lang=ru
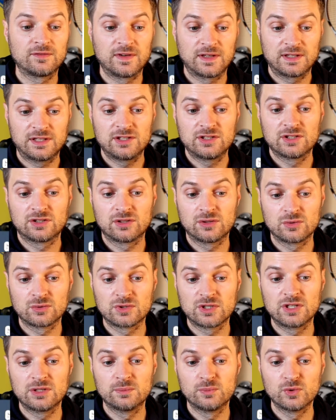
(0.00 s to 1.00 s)
фактически
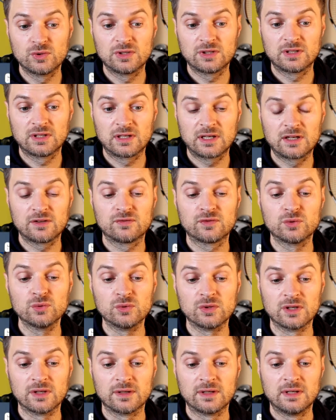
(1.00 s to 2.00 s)
уже не будет играть в
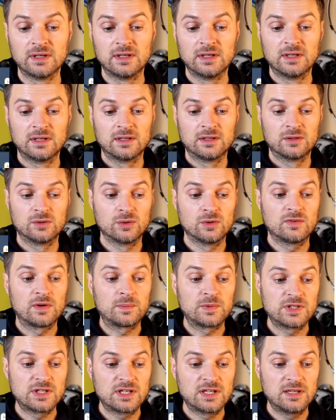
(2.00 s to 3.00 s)
туре. Ну и
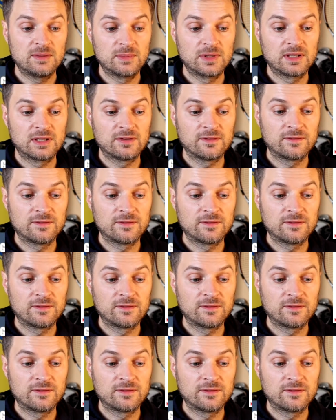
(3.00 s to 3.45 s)
вообще, именно